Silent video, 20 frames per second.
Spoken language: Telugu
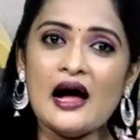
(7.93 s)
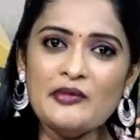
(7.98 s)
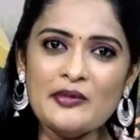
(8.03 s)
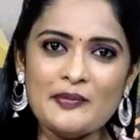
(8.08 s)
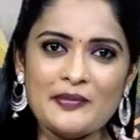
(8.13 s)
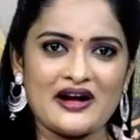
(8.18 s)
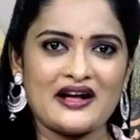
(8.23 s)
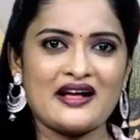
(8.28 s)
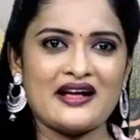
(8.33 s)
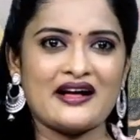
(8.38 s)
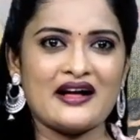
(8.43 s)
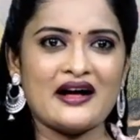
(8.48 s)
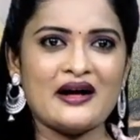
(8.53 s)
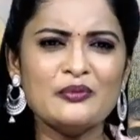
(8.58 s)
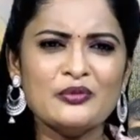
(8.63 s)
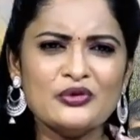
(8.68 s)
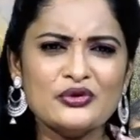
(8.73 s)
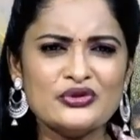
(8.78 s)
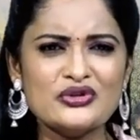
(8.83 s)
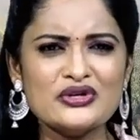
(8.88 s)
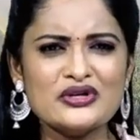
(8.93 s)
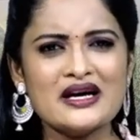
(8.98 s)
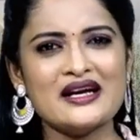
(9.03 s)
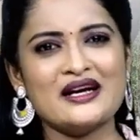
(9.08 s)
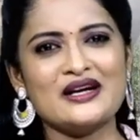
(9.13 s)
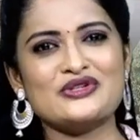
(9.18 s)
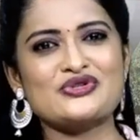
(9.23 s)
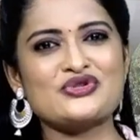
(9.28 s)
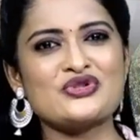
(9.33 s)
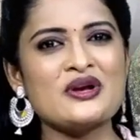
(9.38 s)
ఆమె పక్కగా
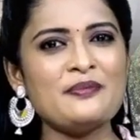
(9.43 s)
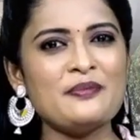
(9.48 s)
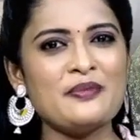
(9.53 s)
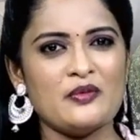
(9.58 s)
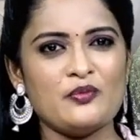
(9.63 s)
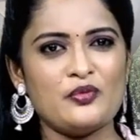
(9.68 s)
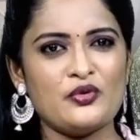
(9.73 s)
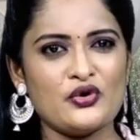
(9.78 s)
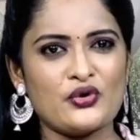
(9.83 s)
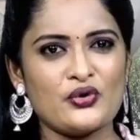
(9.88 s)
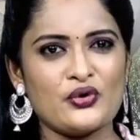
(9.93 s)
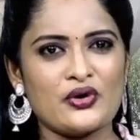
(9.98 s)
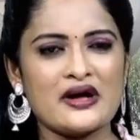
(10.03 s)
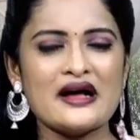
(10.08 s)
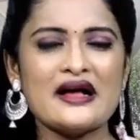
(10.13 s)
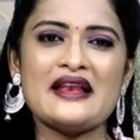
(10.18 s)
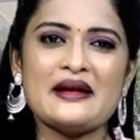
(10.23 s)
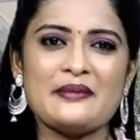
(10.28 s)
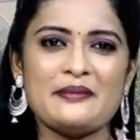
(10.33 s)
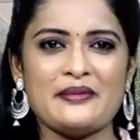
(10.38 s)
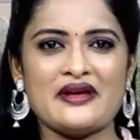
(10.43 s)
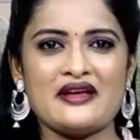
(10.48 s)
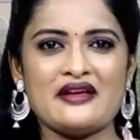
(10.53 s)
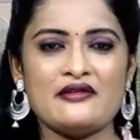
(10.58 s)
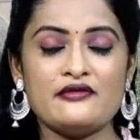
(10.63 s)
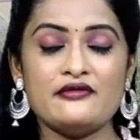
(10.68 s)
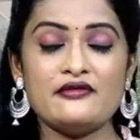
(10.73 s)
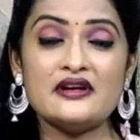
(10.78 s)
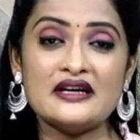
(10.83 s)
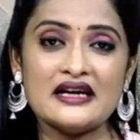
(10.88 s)
ముద్దుగా నడుస్తున్న పెంపుడు కుక్క రిమ్మి
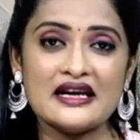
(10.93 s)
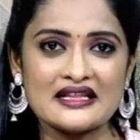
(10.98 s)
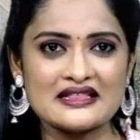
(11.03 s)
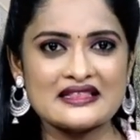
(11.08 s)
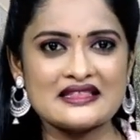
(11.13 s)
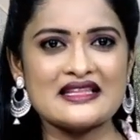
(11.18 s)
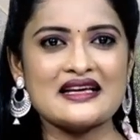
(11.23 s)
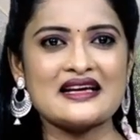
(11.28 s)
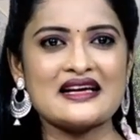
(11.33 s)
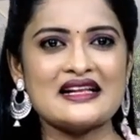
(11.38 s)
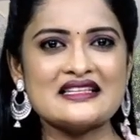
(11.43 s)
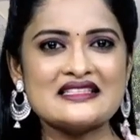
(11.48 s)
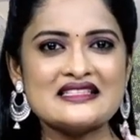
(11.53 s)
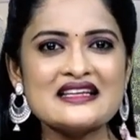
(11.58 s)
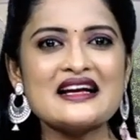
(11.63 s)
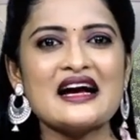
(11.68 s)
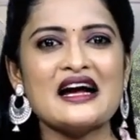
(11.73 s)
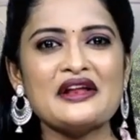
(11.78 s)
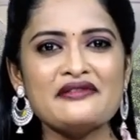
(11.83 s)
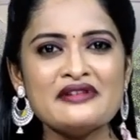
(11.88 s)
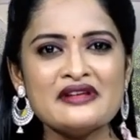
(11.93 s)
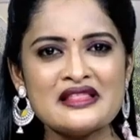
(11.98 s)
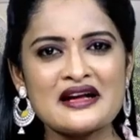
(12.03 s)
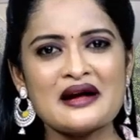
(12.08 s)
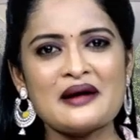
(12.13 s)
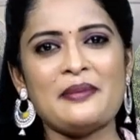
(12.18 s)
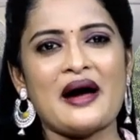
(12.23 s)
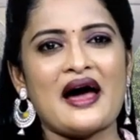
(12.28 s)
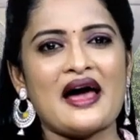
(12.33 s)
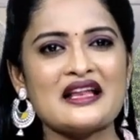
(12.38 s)
వీళ్ళంతా కలిసి
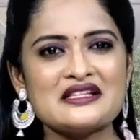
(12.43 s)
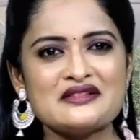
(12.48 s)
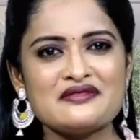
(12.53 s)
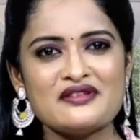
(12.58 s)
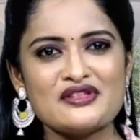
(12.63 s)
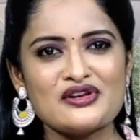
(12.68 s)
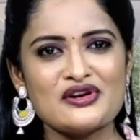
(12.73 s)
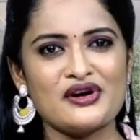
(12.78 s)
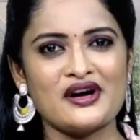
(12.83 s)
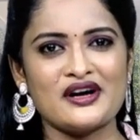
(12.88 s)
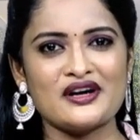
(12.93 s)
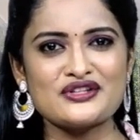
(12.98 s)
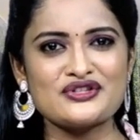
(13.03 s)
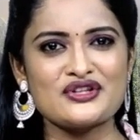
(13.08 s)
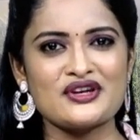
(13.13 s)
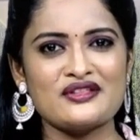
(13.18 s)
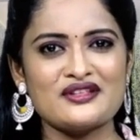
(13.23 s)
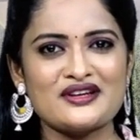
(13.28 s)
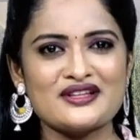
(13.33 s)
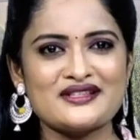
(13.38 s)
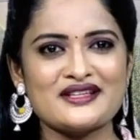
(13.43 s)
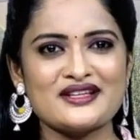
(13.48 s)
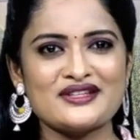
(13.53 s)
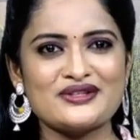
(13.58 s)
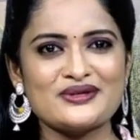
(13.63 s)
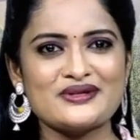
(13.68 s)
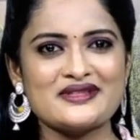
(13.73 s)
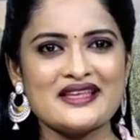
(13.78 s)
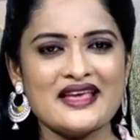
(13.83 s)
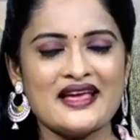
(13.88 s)
కనువిందుగా ప్యారిస్ వీధిలో నడుస్తున్న
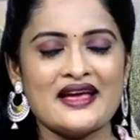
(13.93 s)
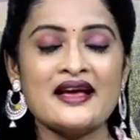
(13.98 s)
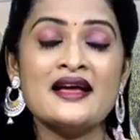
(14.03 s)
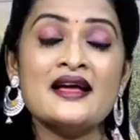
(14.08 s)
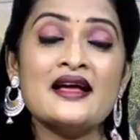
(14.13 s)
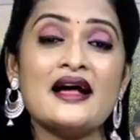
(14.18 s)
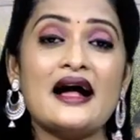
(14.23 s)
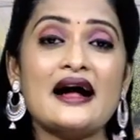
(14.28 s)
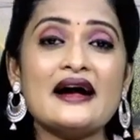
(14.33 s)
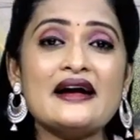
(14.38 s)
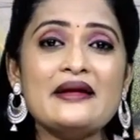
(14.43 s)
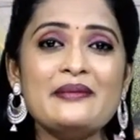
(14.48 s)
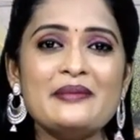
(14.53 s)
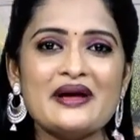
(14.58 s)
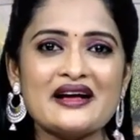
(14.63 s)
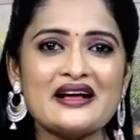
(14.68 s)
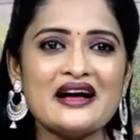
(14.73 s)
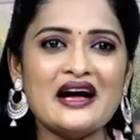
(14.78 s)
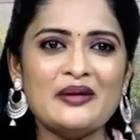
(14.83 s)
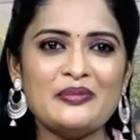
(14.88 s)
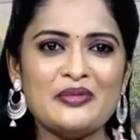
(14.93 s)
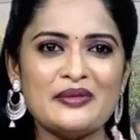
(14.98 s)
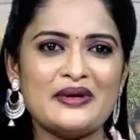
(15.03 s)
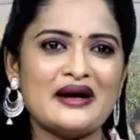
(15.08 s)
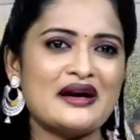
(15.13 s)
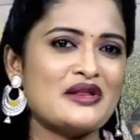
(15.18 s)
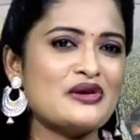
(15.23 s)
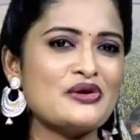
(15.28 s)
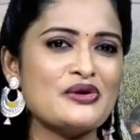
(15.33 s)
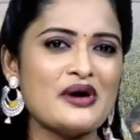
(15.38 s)
దృశ్యం చూసి అక్కడి మెగా
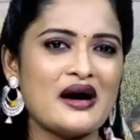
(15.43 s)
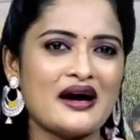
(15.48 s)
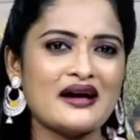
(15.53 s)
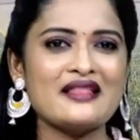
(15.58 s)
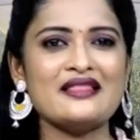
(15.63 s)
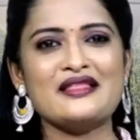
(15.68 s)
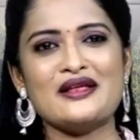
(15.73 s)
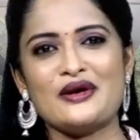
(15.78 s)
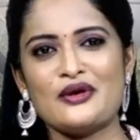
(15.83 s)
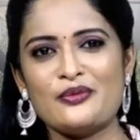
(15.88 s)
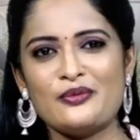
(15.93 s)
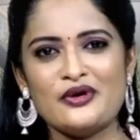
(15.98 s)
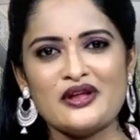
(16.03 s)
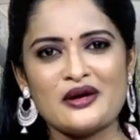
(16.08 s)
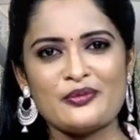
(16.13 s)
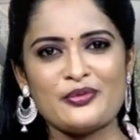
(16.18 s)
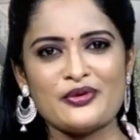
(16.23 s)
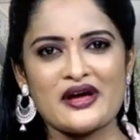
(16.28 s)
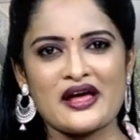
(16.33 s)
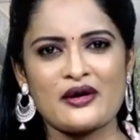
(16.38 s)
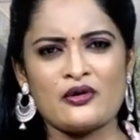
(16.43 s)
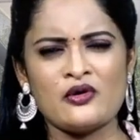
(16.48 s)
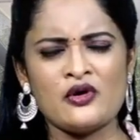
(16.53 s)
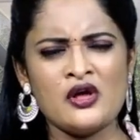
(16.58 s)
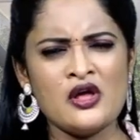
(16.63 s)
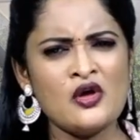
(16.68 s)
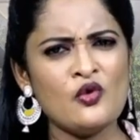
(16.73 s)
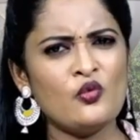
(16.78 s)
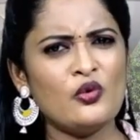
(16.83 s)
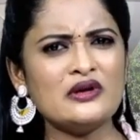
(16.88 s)
అభిమానులు ఆనందంలో మునిగిపోయారు
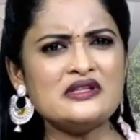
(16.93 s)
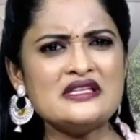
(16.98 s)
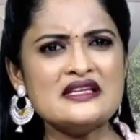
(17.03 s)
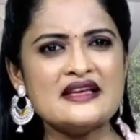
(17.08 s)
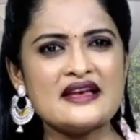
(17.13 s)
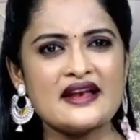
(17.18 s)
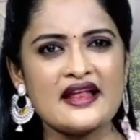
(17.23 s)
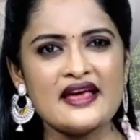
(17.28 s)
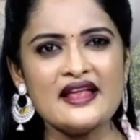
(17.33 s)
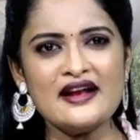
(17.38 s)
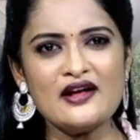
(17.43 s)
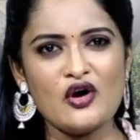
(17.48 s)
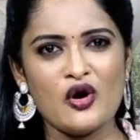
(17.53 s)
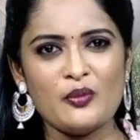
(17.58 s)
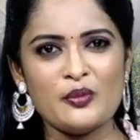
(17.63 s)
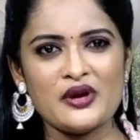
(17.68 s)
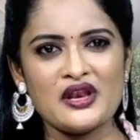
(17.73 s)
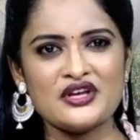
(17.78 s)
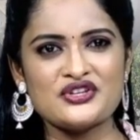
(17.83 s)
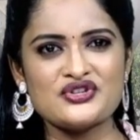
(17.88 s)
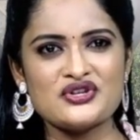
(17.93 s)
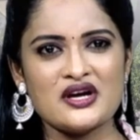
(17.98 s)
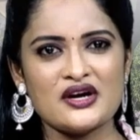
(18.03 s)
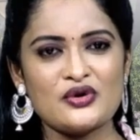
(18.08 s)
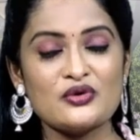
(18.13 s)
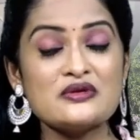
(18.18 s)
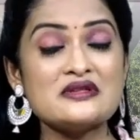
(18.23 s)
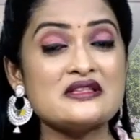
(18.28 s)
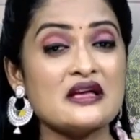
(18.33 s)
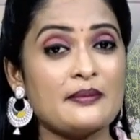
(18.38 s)
వాట్ ఏ రేర్
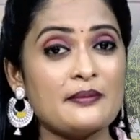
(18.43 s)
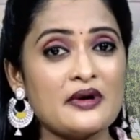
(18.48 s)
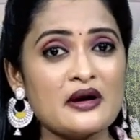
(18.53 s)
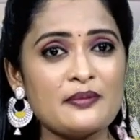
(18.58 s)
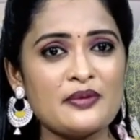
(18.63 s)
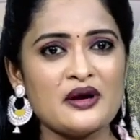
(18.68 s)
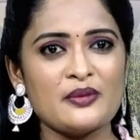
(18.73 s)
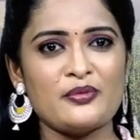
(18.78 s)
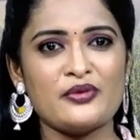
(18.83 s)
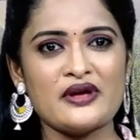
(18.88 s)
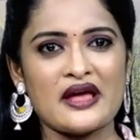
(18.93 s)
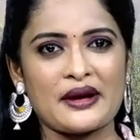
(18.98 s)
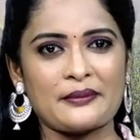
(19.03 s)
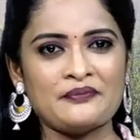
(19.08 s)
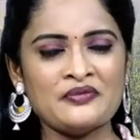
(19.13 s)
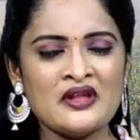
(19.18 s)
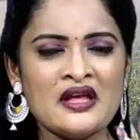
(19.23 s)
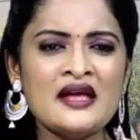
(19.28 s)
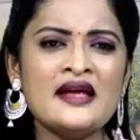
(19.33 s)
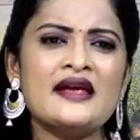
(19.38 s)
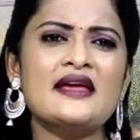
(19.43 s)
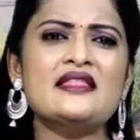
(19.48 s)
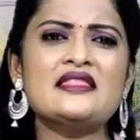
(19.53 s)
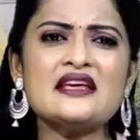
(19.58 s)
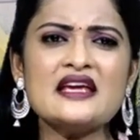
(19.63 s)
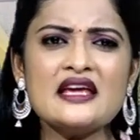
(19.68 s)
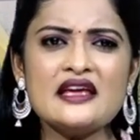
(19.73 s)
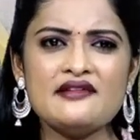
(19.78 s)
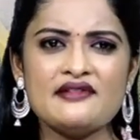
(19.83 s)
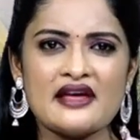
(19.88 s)
కాంబినేషన్ అంటూ సంబరపడిపోయారు
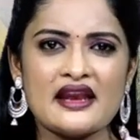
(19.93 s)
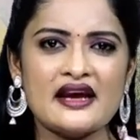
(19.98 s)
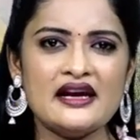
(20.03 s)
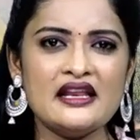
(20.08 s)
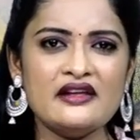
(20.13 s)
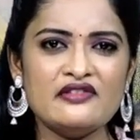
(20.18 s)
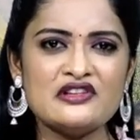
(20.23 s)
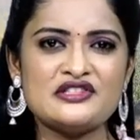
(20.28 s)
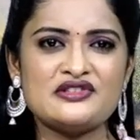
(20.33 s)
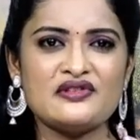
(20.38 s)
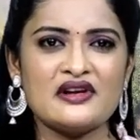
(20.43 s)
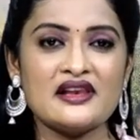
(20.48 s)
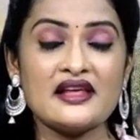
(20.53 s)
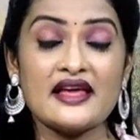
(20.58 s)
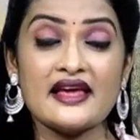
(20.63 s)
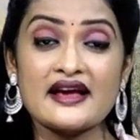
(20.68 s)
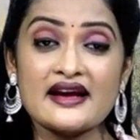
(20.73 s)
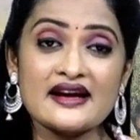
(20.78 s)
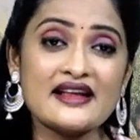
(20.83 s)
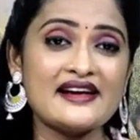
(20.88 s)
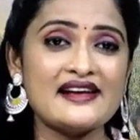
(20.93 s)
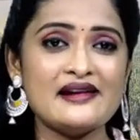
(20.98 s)
ఇంతకీ ఈ వెరైటీ విజువల్ ఎక్కడ